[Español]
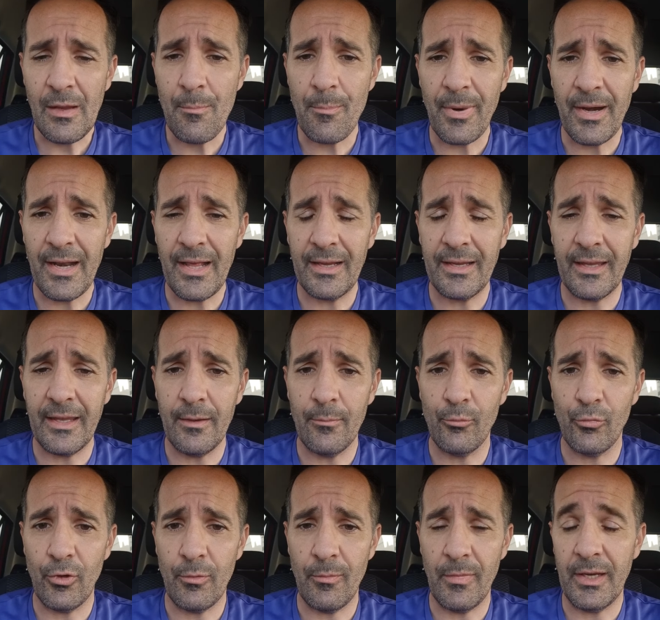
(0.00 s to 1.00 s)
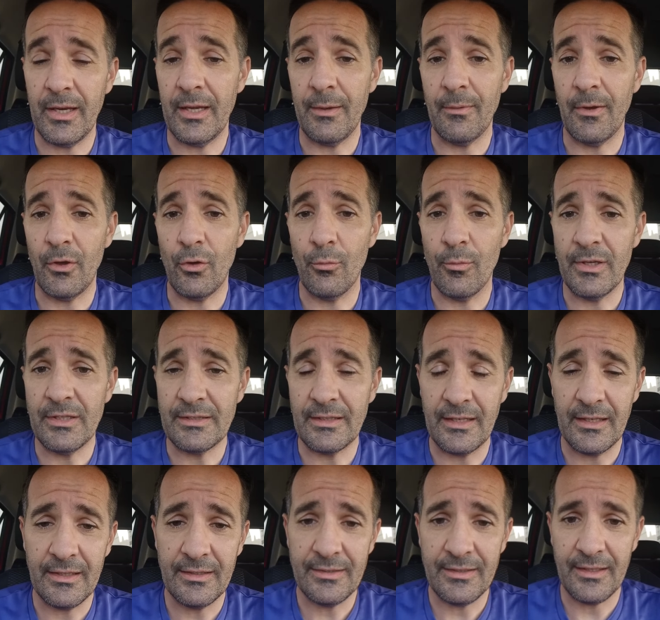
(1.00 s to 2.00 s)
para que pues, me escribáis un
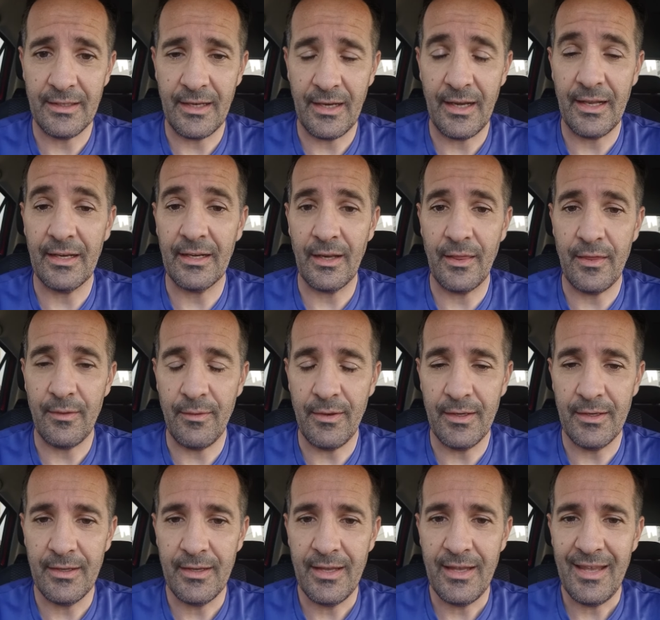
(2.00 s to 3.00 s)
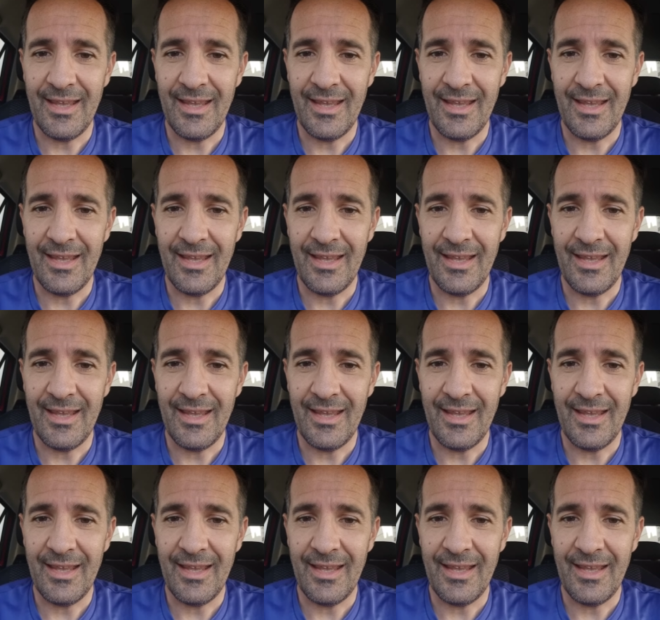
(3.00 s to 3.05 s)
mensaje si queréis recibir